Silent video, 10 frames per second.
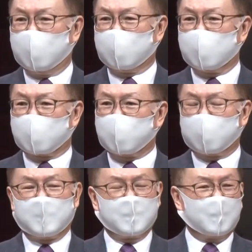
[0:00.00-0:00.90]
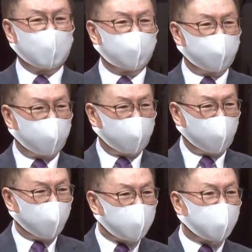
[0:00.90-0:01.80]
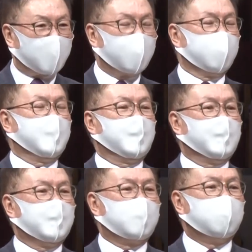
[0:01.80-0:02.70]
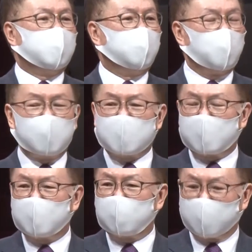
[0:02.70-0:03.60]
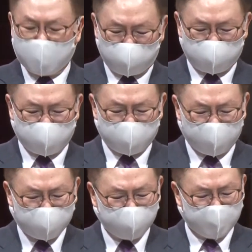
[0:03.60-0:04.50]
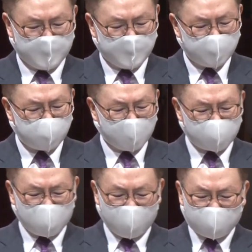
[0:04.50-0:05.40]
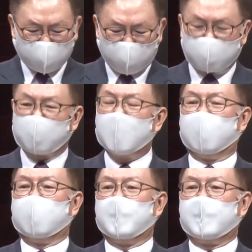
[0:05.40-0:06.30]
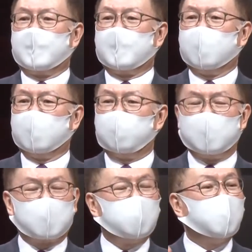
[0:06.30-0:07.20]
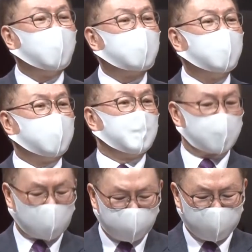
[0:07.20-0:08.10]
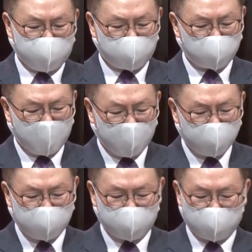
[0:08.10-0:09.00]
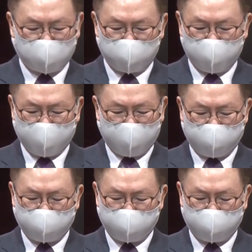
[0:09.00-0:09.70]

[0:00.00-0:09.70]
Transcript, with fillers: 그래서 아주 풍성한 그 물자를 보내주셔서 우리가 4개월 동안 우리 지역을 섬길 수가 있었습니다.